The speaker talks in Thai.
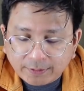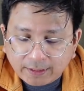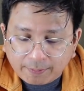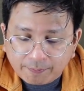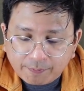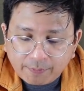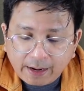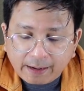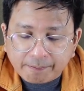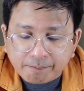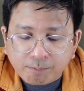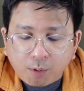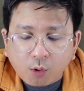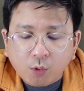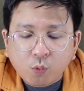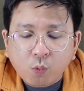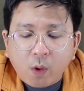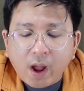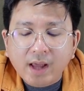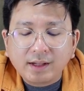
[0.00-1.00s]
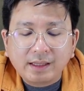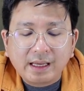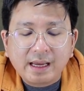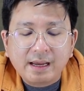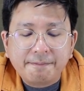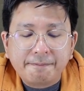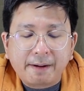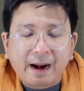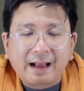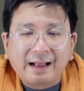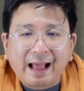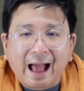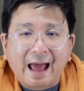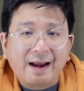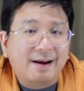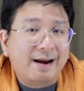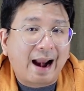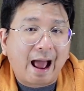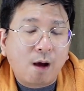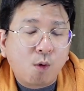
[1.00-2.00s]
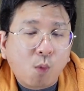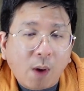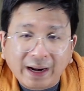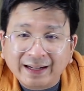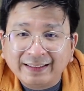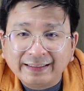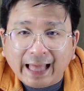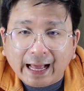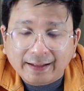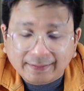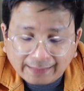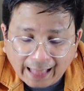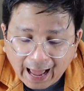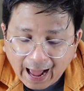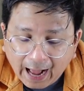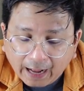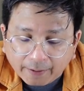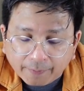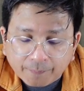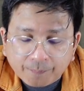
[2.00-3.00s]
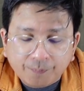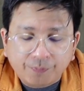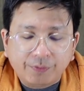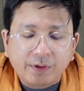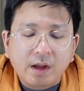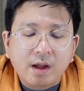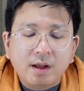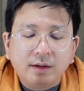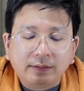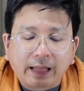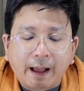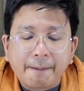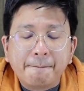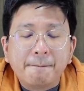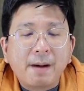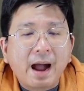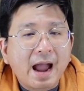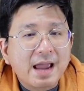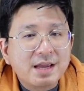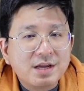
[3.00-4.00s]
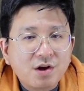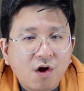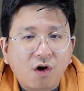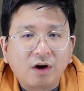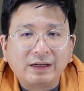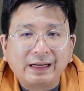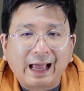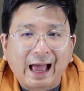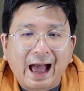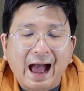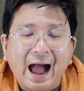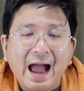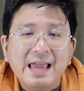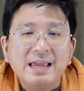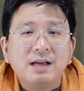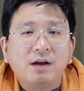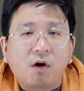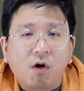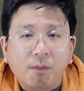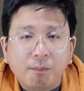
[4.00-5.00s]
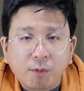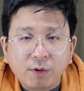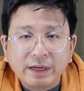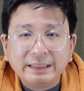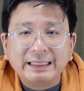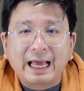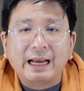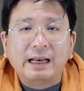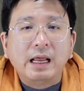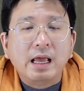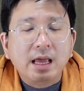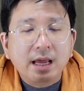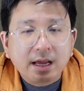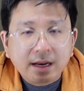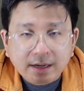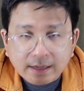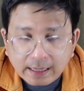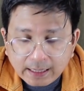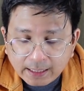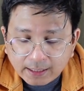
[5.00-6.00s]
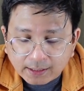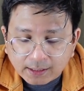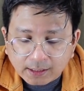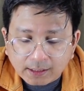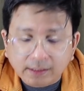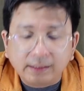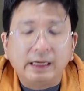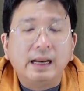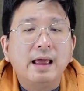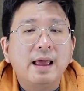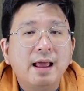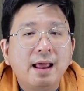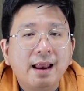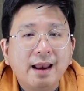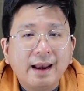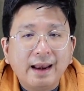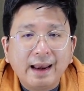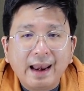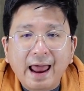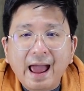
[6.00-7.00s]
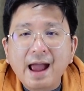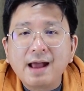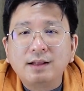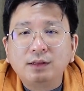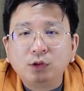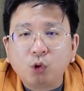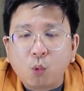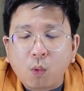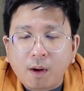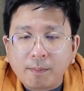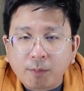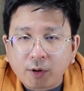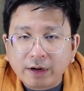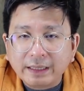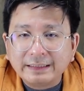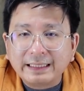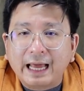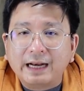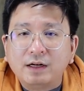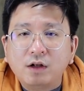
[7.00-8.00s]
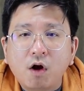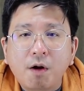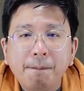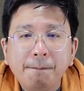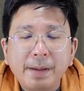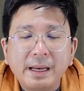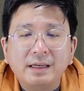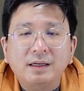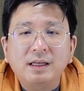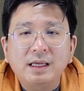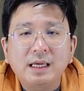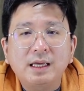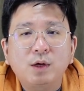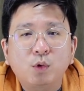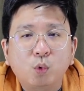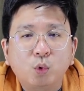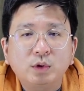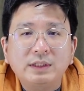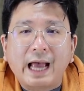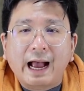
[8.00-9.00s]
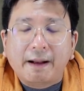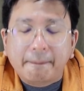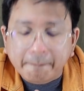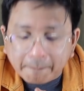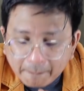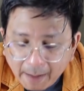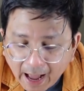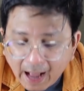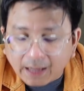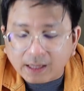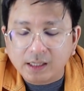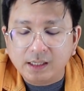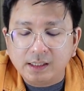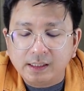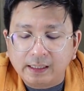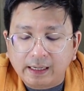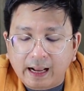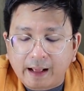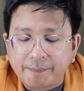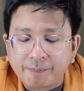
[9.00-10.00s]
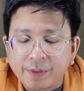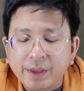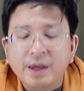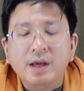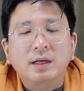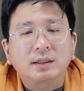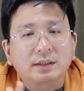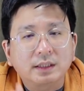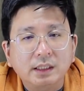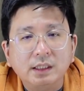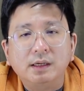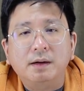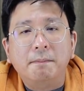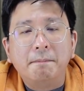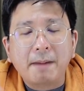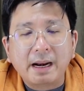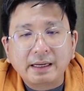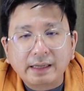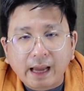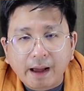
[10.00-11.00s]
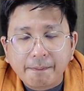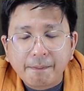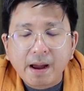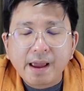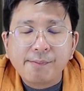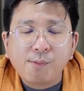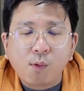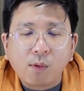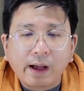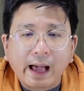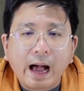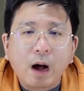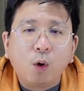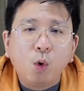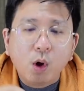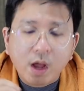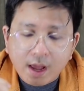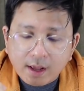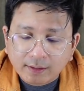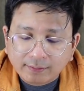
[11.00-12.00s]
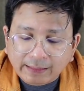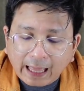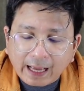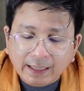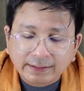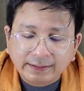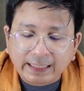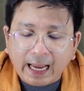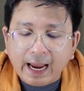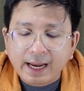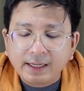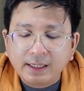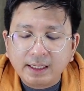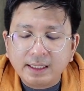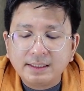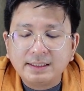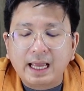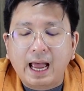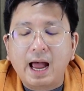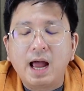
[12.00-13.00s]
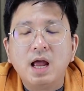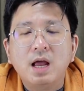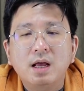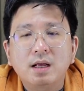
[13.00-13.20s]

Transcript: มสำเร็จบนเวทีประกาศรางวัลต่างๆทำให้ยอดขายของบริษัทดีขึ้น และตัวบริษัทก็เป็นที่รู้จักมากขึ้นครับ ซึ่งมันทำให้พวกเขาตั้งใจที่จะ